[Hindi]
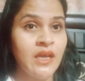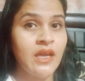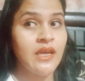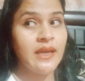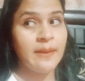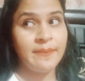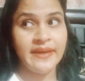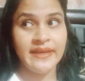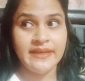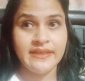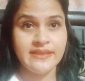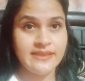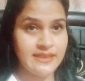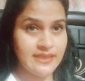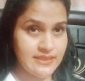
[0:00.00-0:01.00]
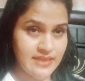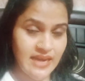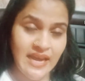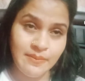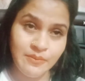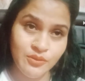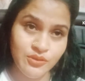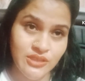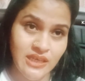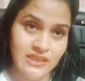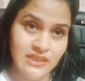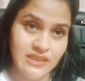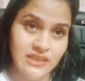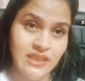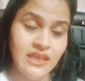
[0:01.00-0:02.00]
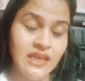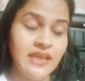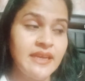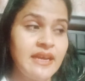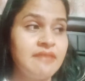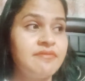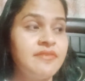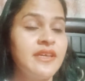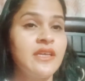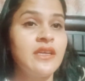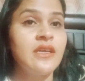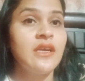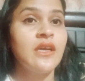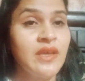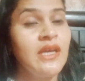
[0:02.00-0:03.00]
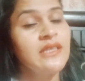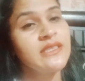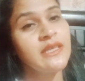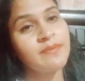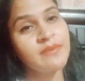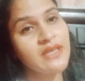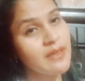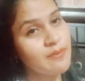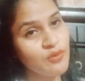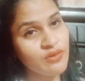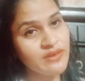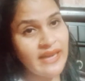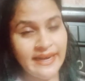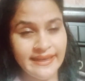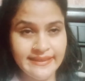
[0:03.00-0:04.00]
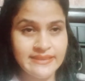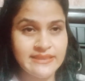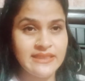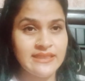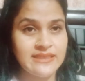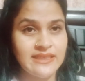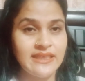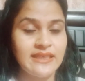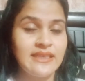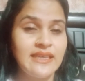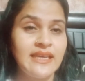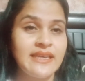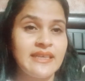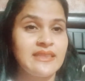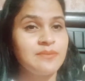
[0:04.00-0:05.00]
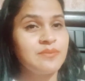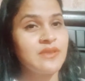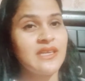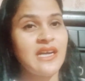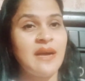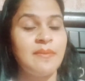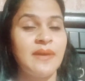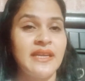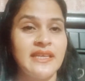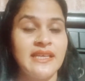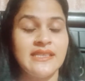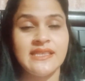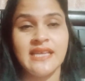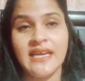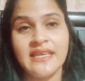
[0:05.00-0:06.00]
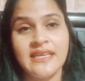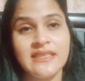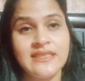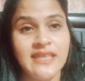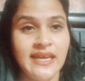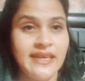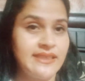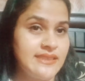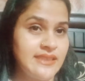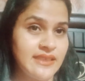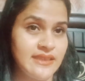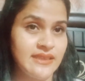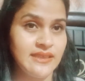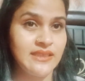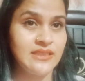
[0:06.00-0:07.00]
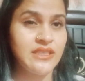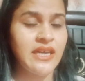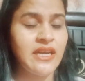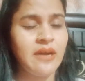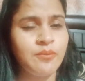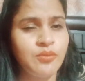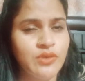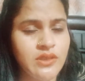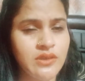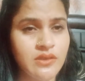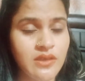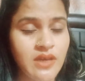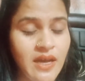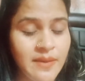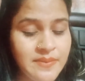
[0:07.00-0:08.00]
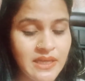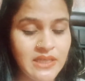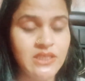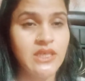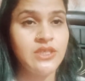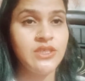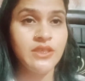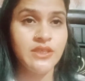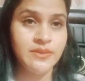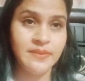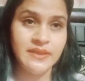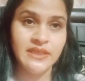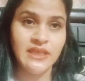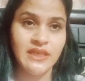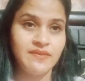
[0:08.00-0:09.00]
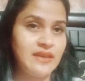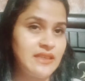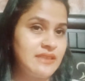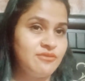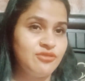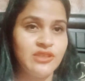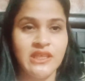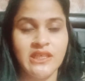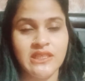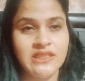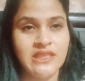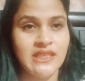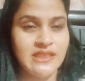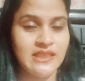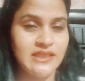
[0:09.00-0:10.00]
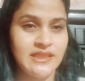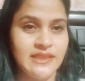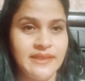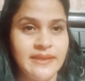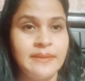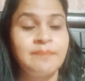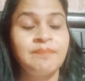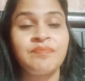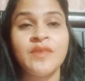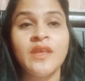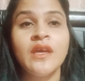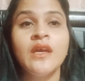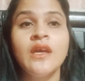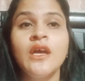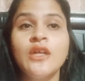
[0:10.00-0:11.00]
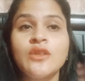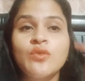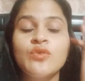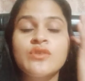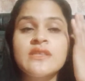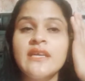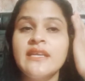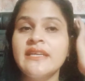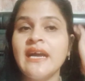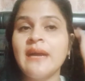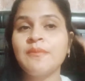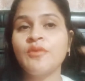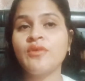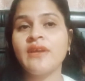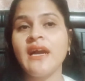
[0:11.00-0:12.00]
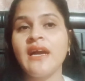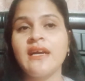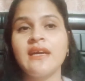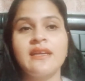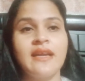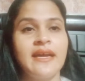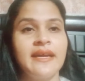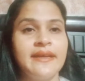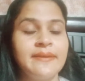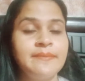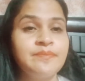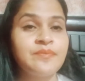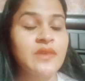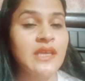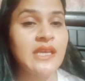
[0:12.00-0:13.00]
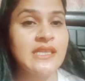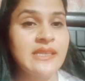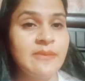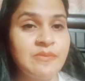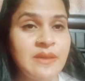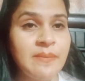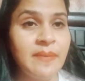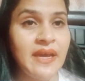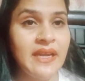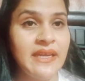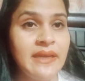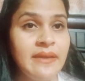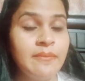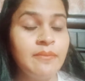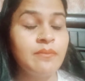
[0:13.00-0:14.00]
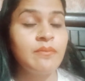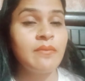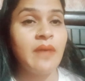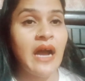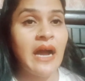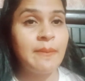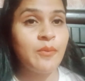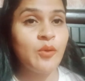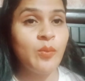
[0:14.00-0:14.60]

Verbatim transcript: या प्रेगनेंसी के टाइम हो जाती हैं या फिर जब तक हम लोग डाइट अच्छे से नहीं लेंगे तब तक हमारी ये जाइयाँ जा नहीं सकती है चाहे आप कितना भी अच्छा ट्रीटमेंट करवा दें वो नहीं जा सकती है तो उसके लिए आपको क्या करना है कि सबसे पहले आपको